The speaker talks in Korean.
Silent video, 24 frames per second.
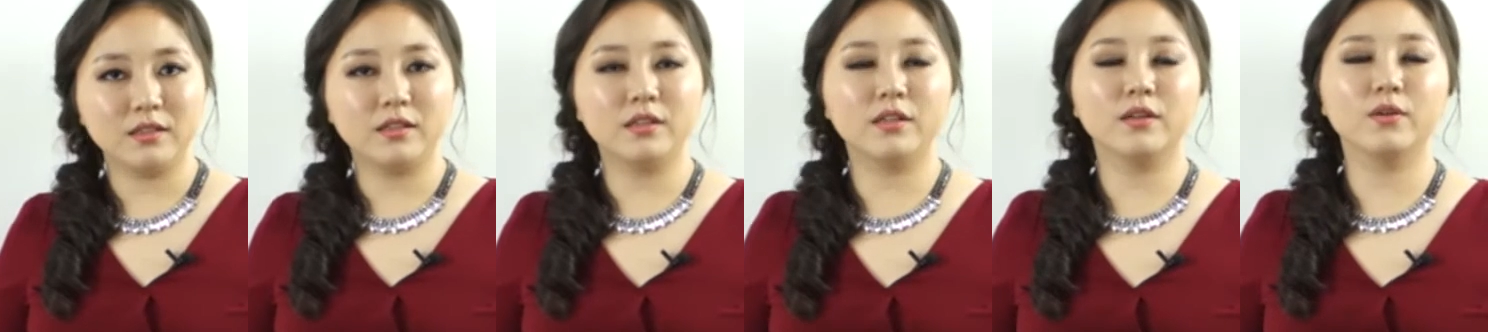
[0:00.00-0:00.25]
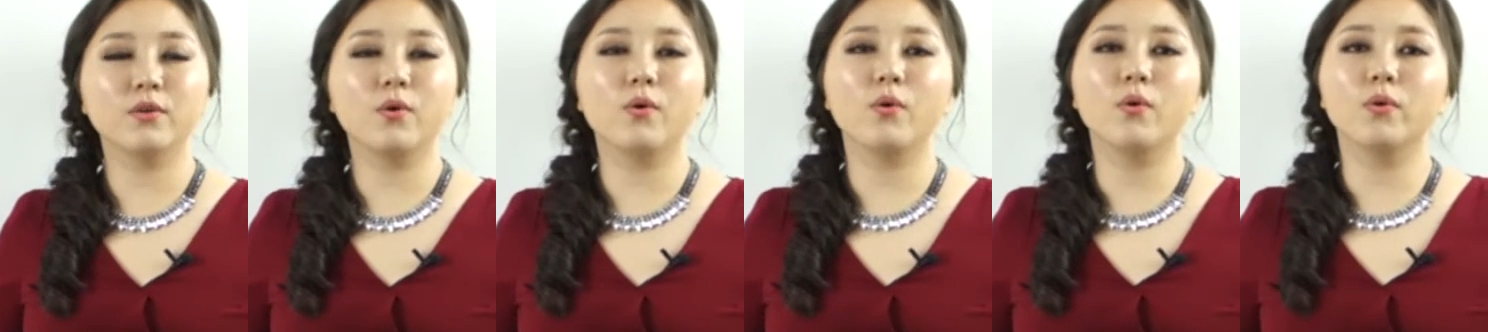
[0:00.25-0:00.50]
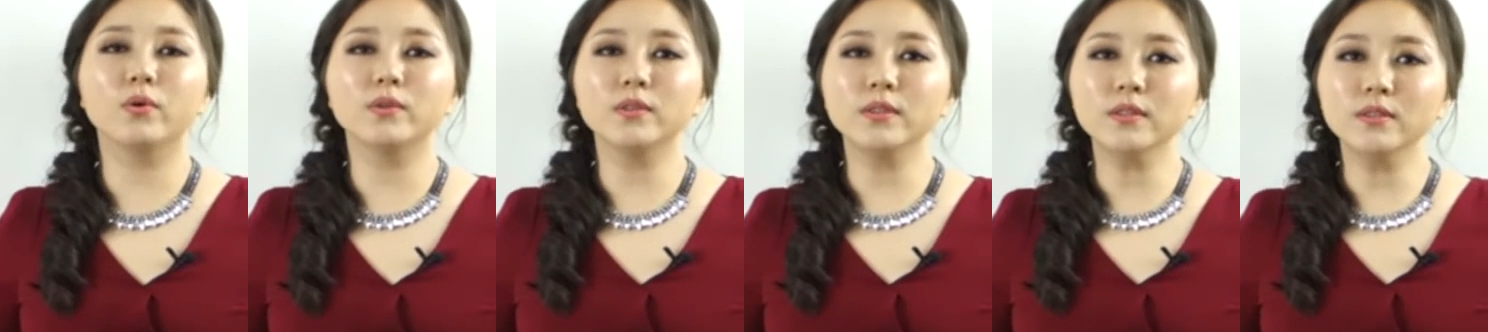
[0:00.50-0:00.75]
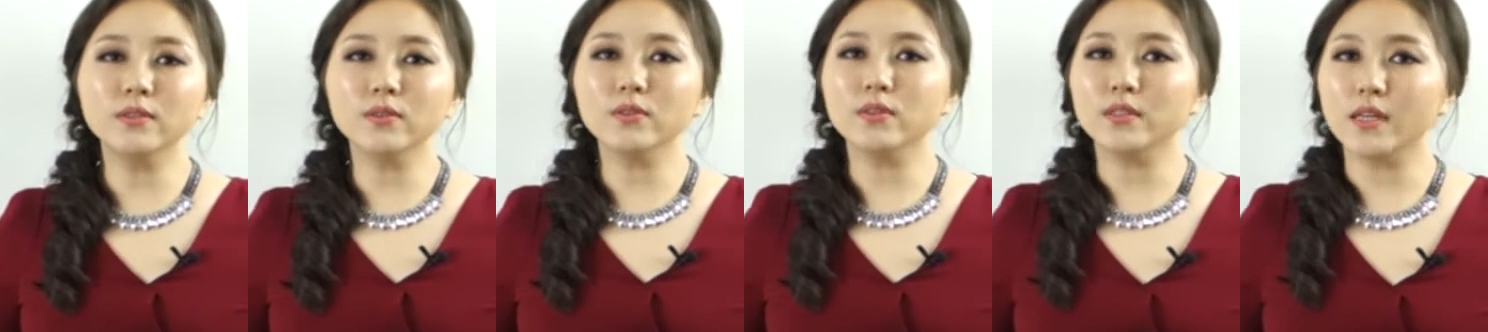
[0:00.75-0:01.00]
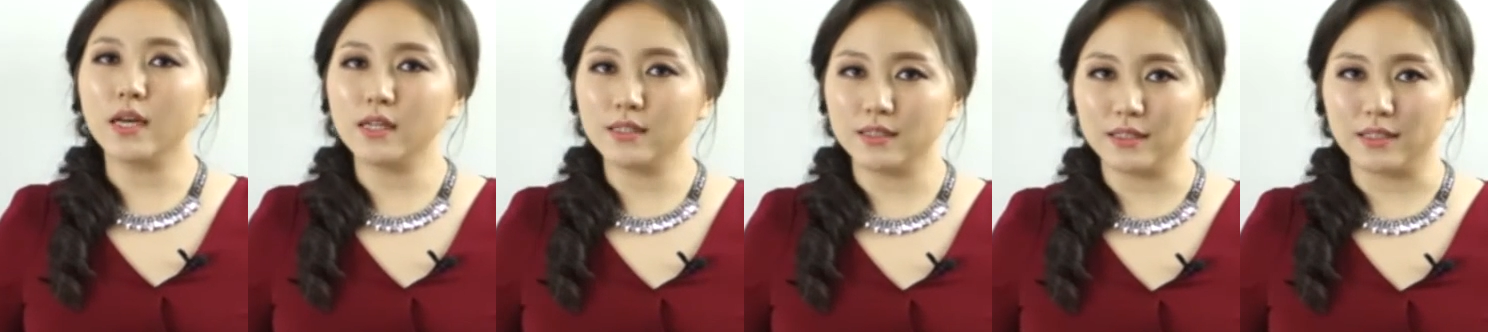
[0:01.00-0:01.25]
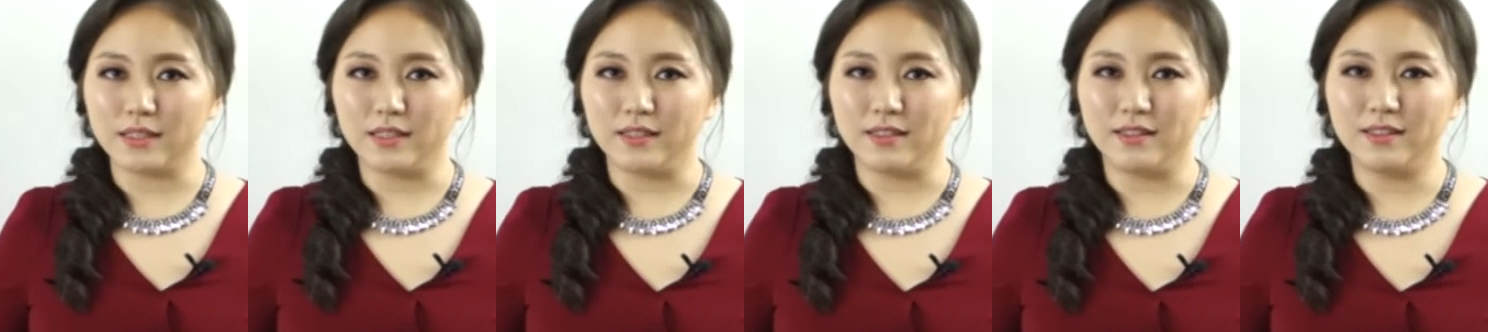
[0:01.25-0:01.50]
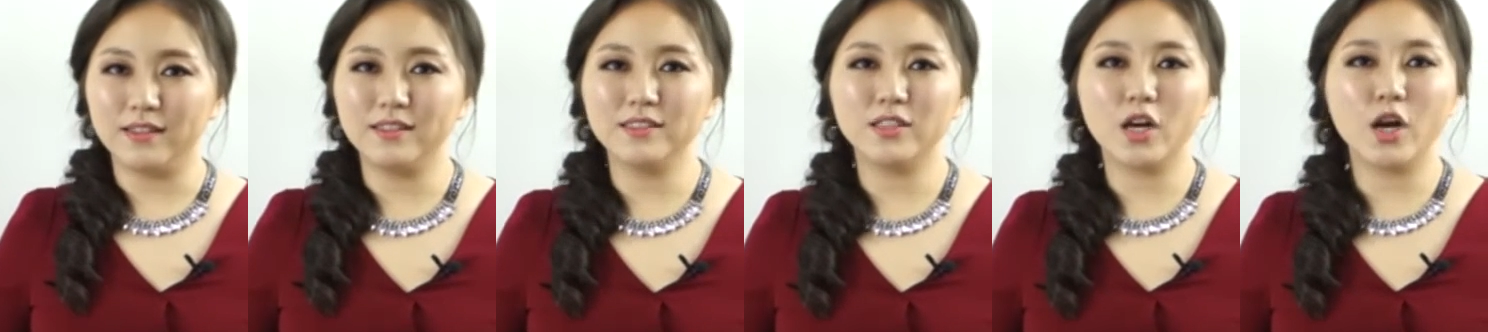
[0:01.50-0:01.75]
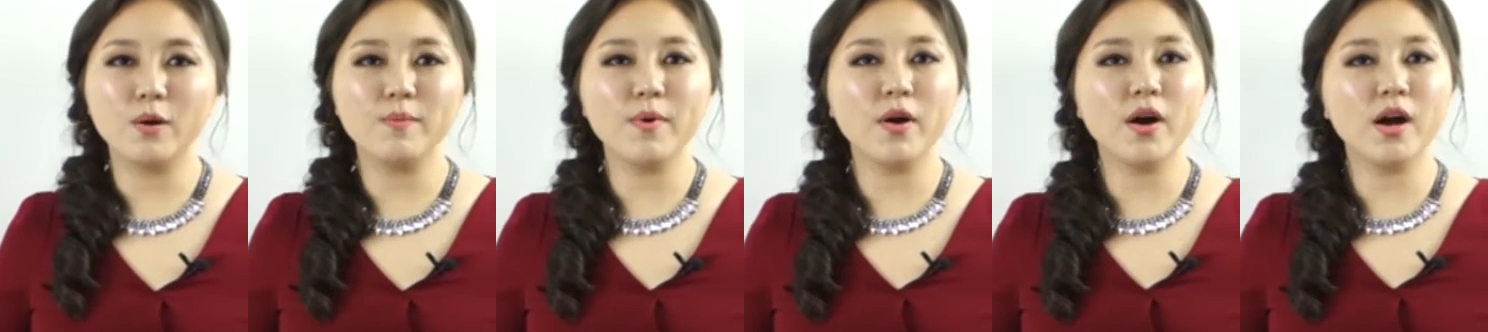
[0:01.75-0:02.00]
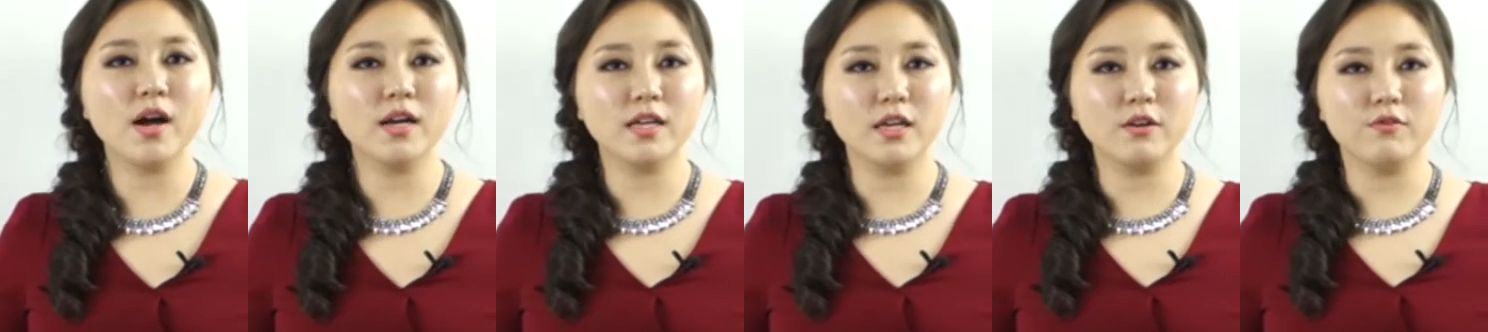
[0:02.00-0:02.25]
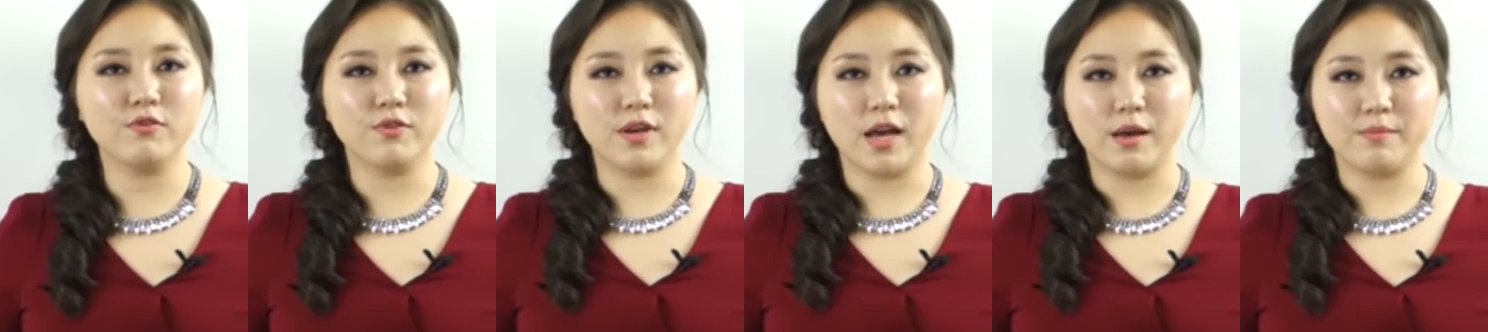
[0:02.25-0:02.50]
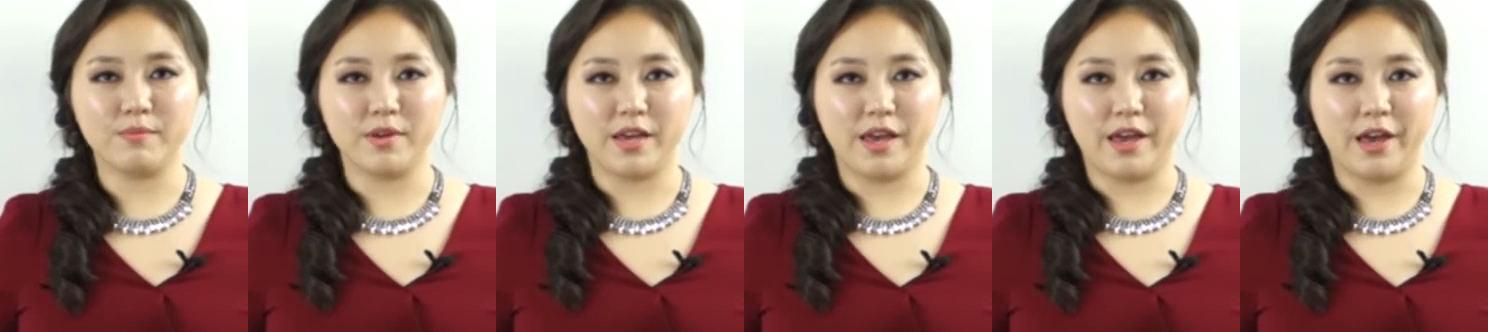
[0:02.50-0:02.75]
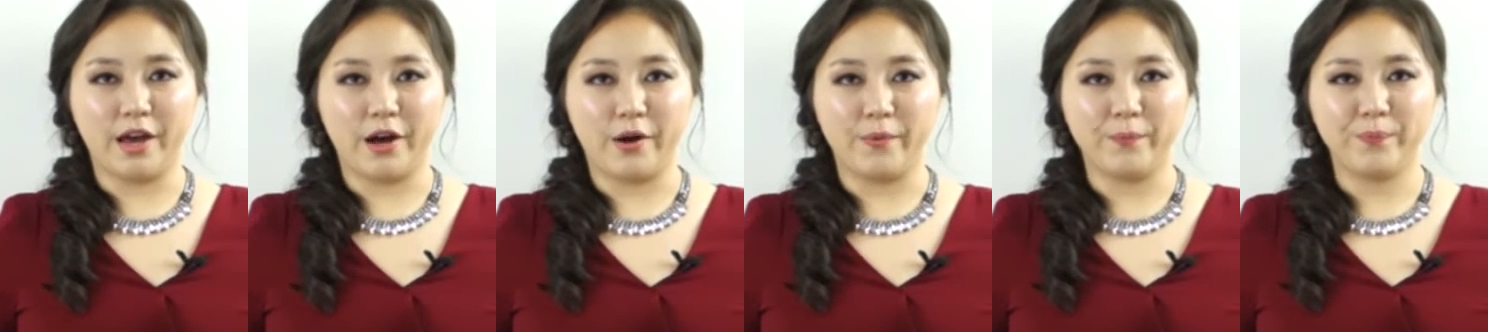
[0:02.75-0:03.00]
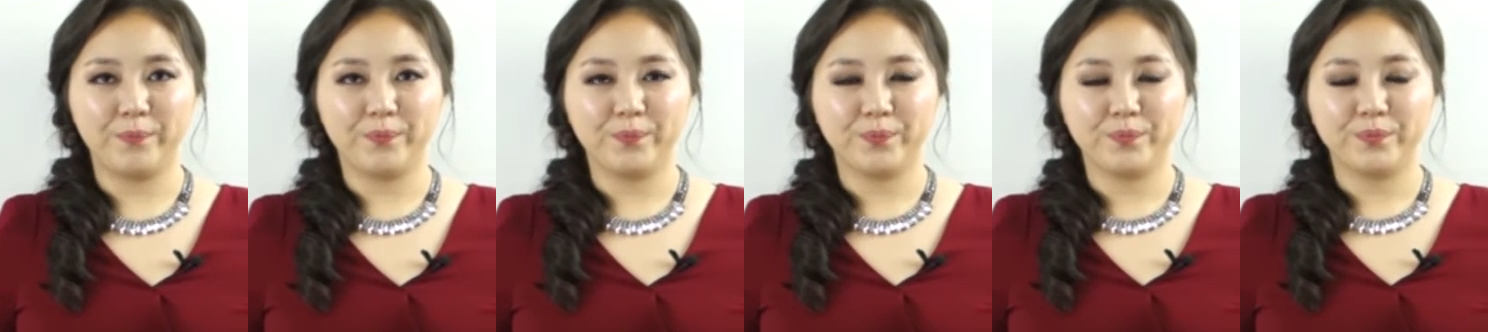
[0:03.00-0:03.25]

그리고 오른쪽 사진을 설명하기 위함이에요.